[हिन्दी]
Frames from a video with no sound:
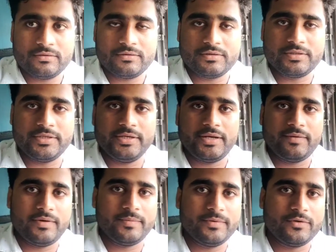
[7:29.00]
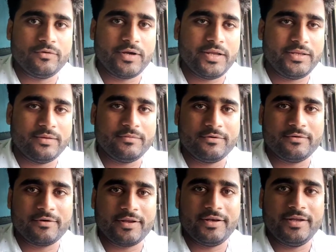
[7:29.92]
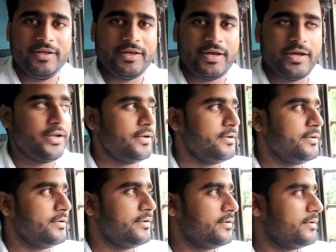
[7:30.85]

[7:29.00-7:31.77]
तो सीट अवेलेबल हो गई थी हम लोगों के लिए एंड